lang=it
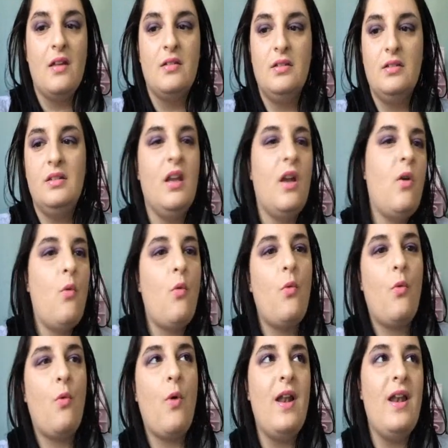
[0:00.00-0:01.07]
di,
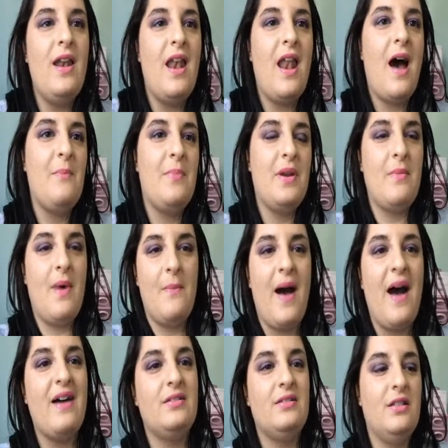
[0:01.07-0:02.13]
quella prima
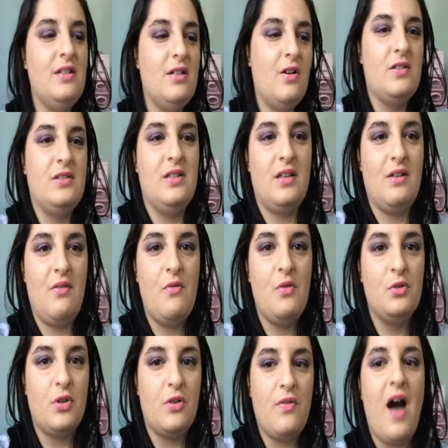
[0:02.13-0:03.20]
parte di cose che
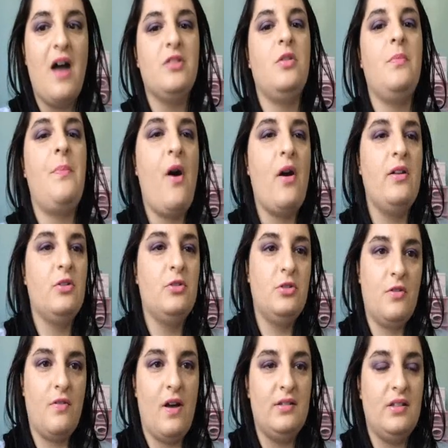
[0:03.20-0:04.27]
avevo trovato, poi ne ho
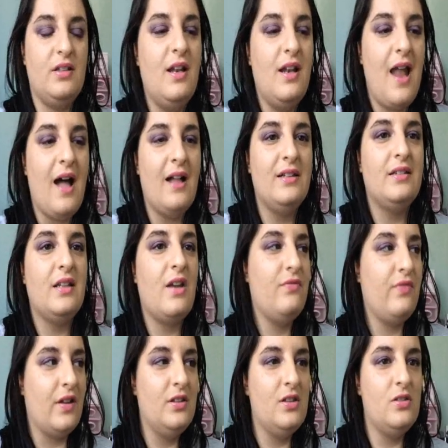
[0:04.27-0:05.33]
trovate dell'altra,
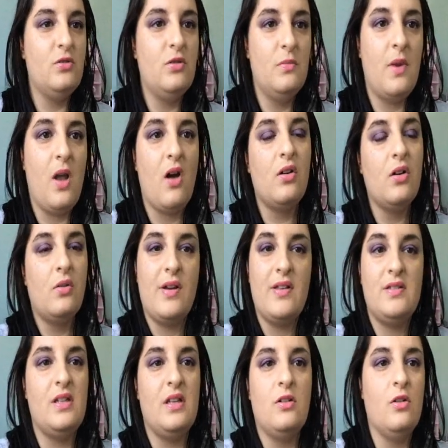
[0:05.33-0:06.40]
infatti sul blog
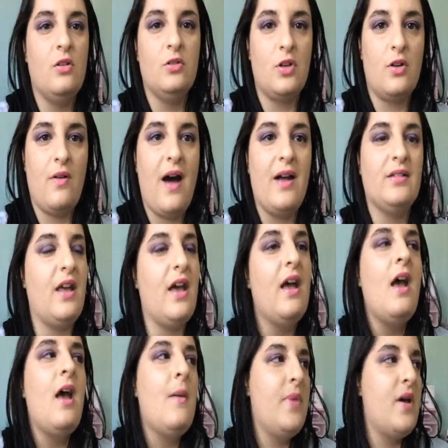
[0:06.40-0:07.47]
queste non le trovate,
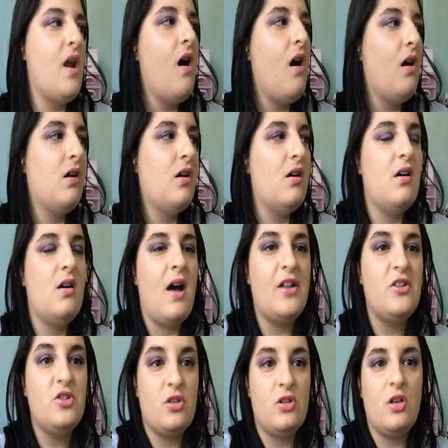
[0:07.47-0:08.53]
però uh,
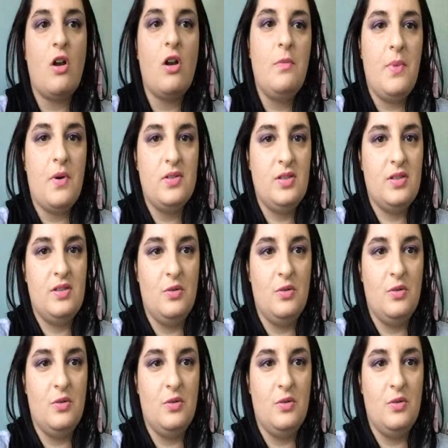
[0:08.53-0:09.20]
aggiornerò il post